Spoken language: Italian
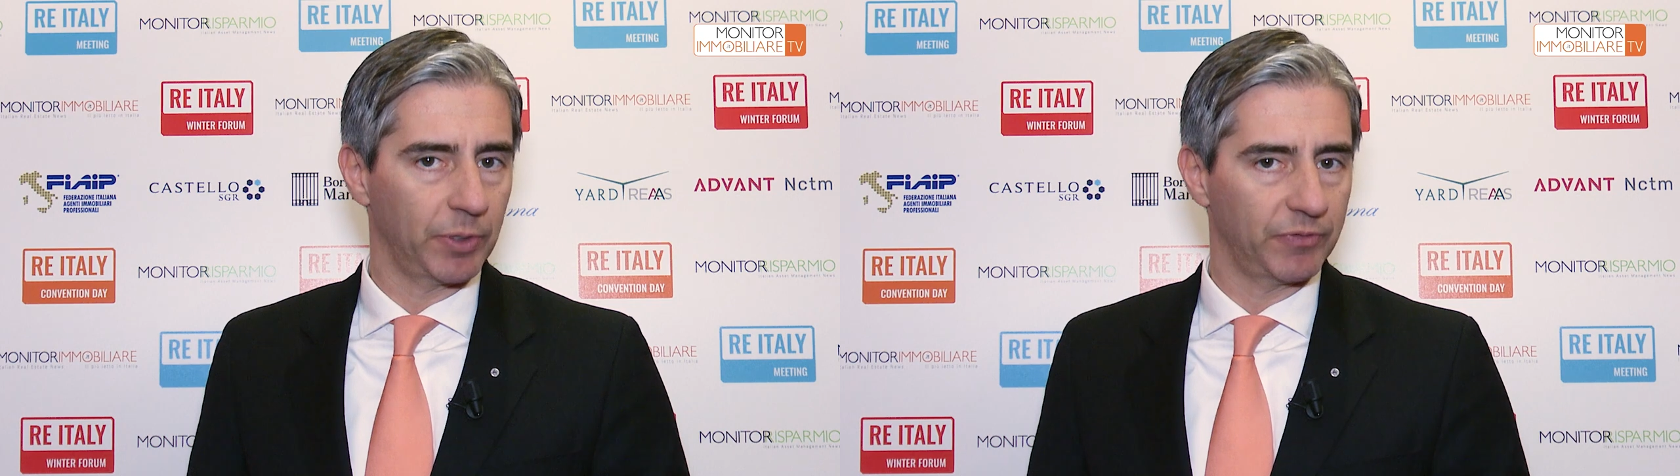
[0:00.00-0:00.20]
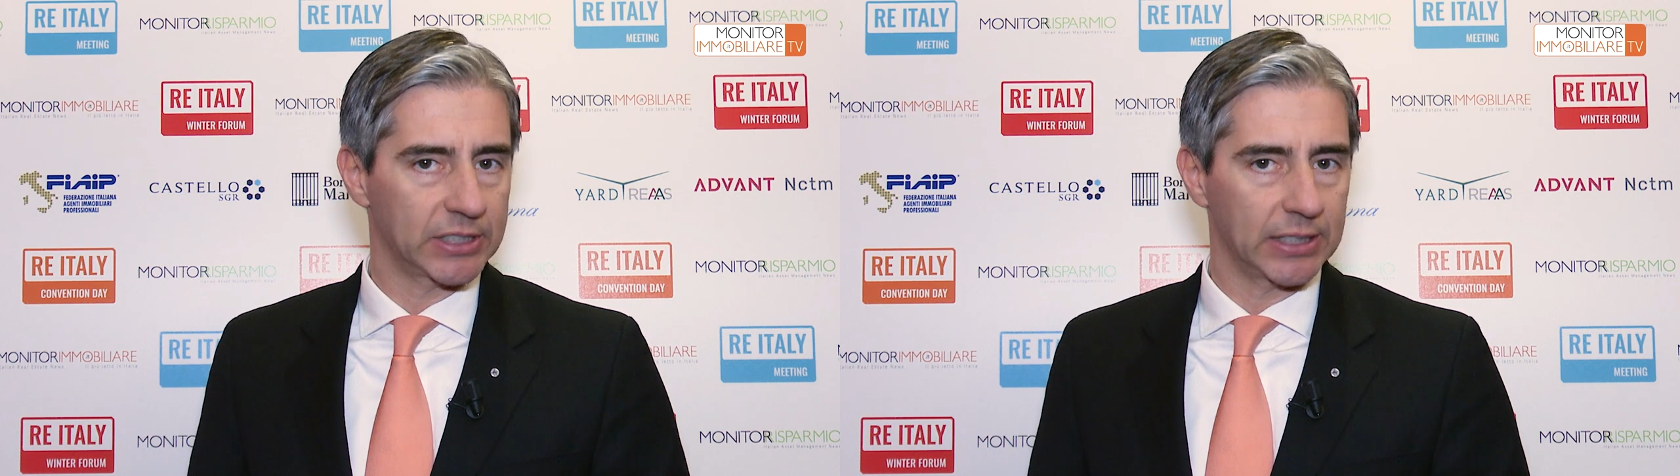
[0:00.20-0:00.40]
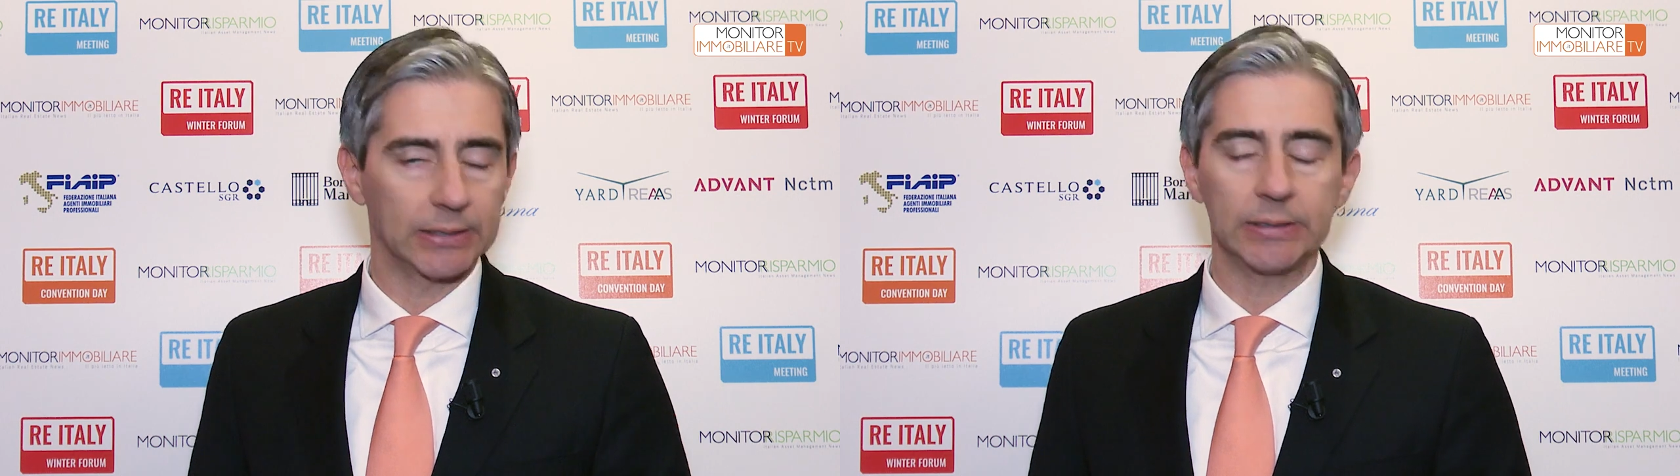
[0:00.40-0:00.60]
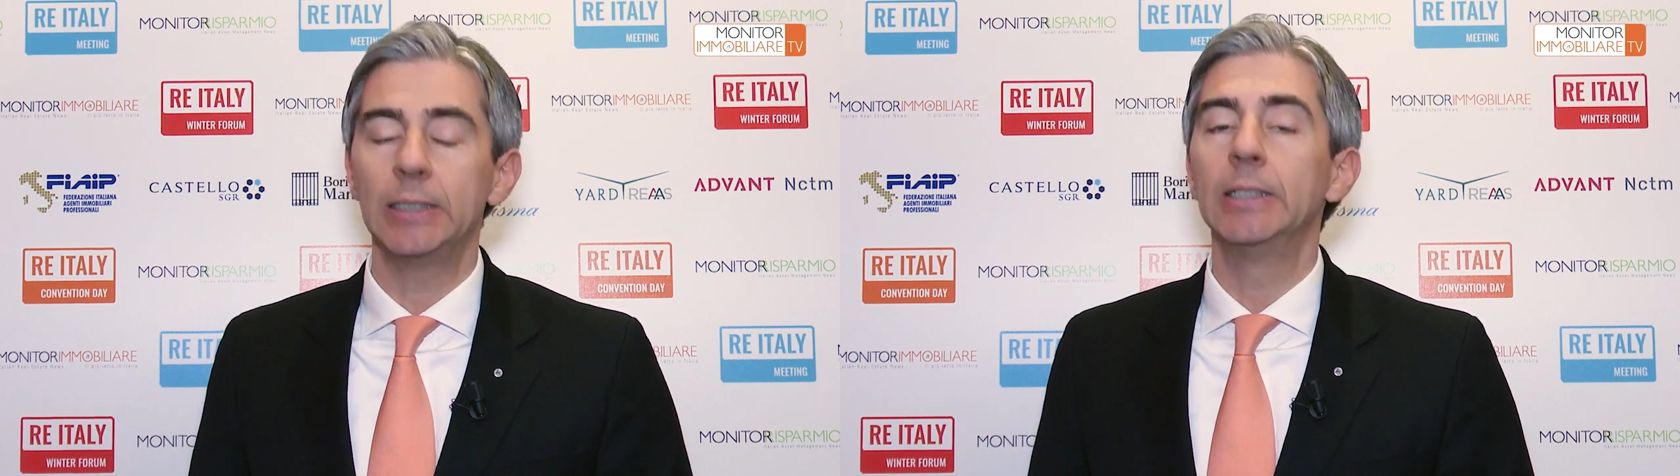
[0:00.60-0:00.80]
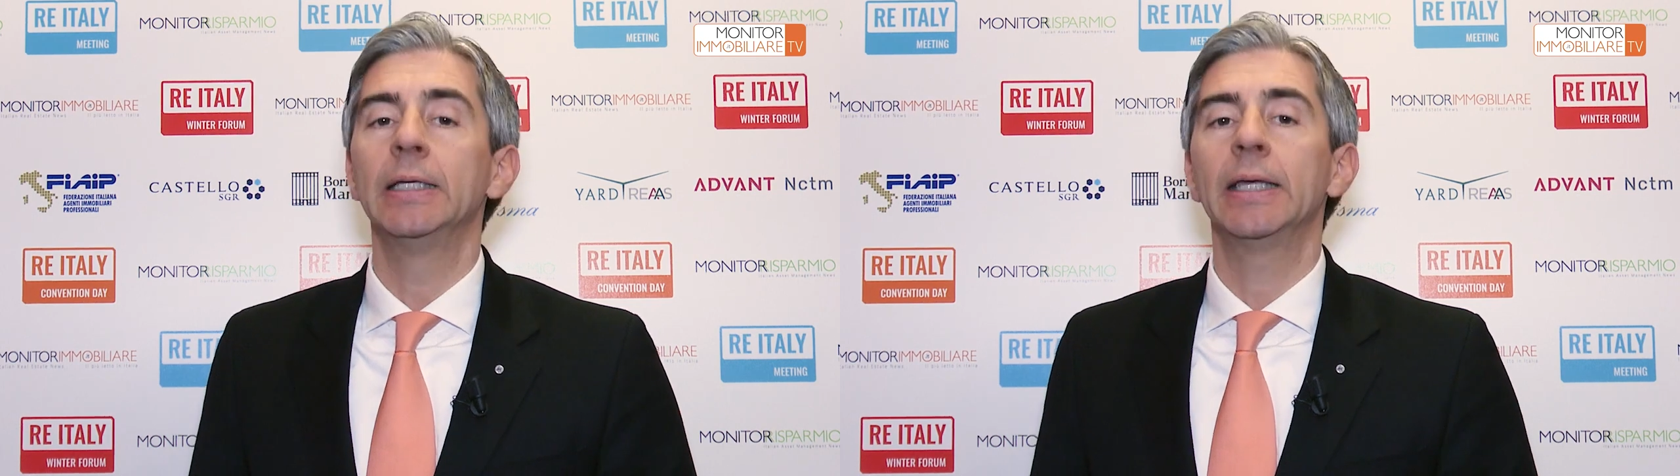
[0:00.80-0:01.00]
prefissati
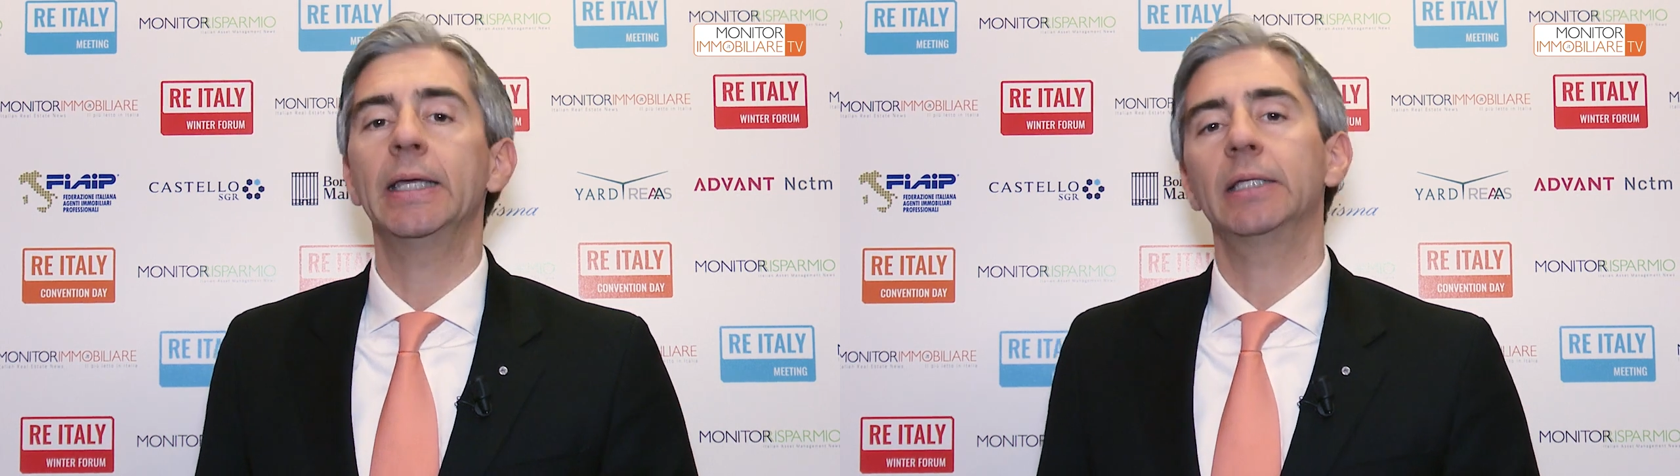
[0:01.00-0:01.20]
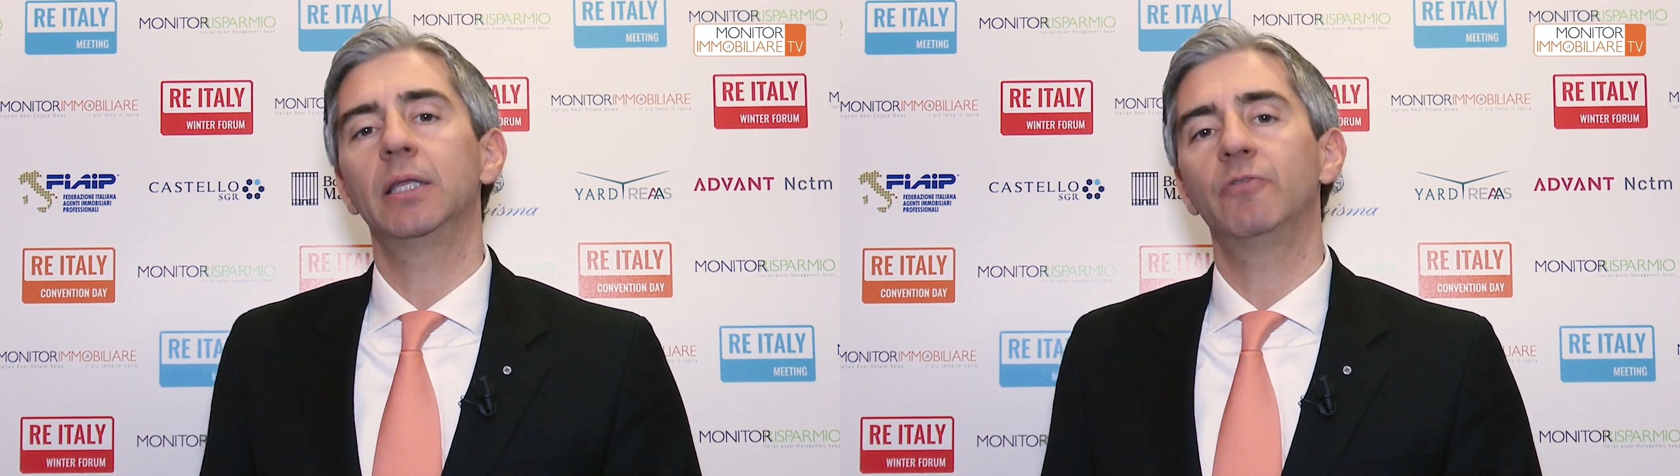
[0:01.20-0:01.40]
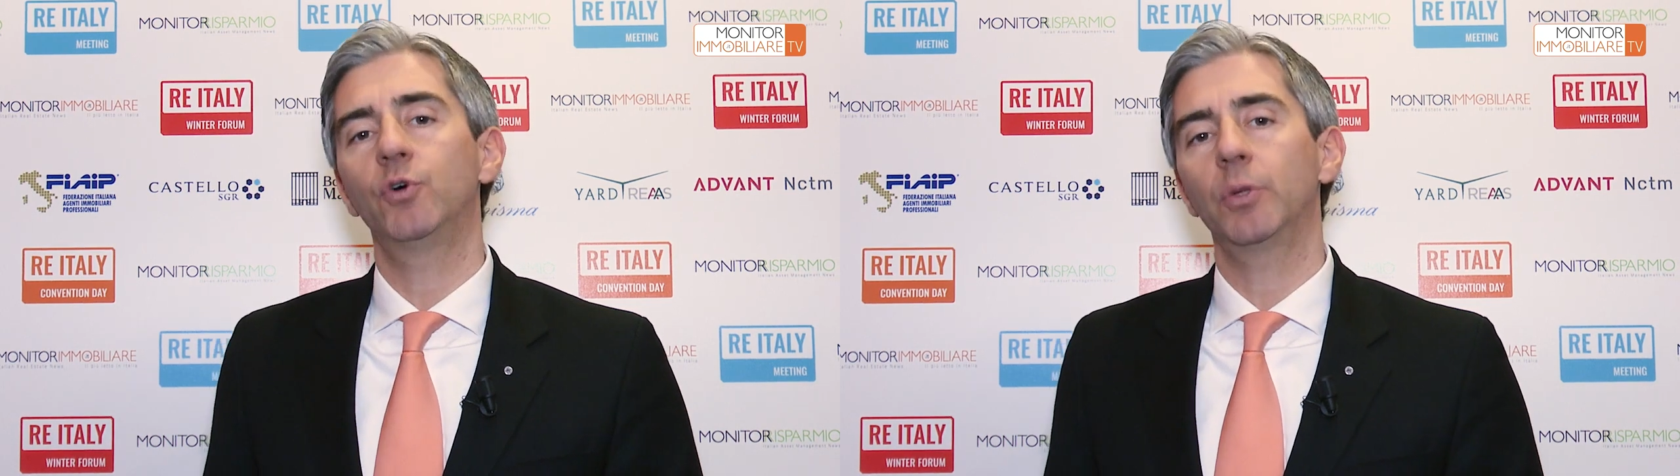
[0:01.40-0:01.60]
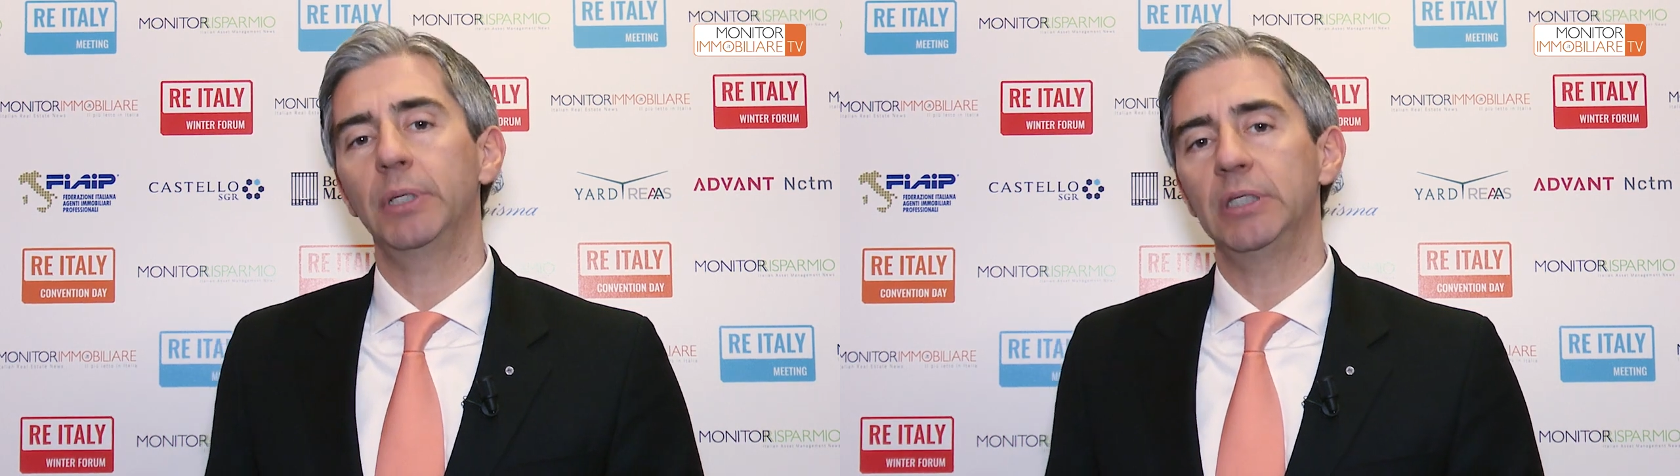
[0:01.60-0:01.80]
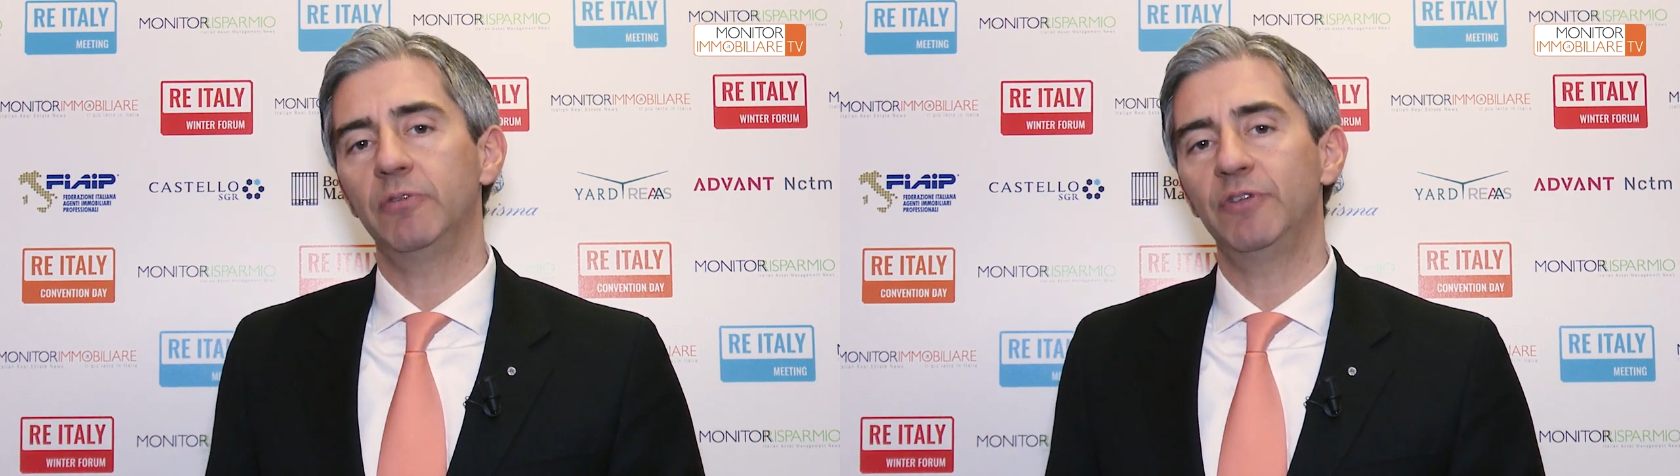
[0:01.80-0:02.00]
e delle
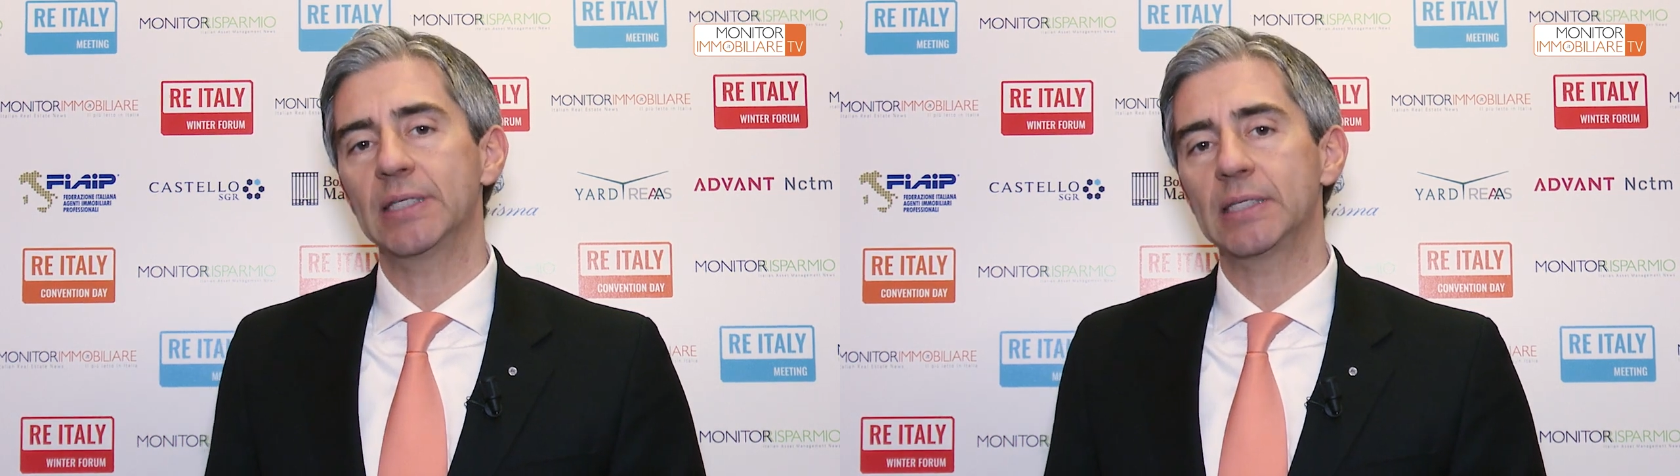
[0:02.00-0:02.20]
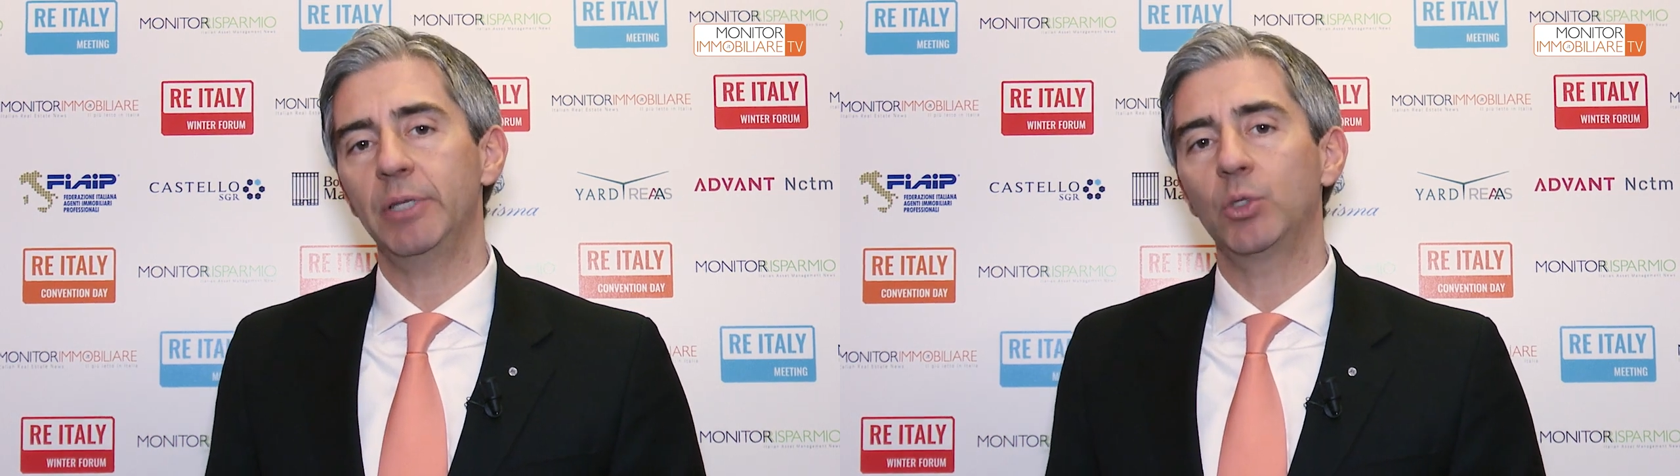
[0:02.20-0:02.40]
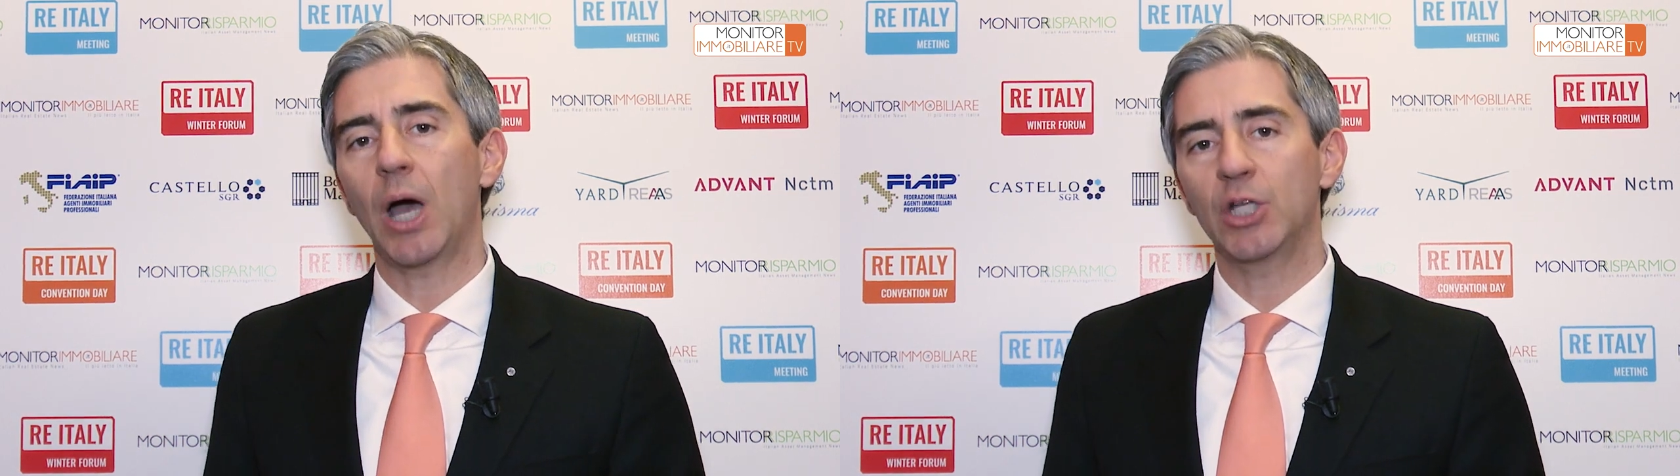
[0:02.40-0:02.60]
forme di finanziamento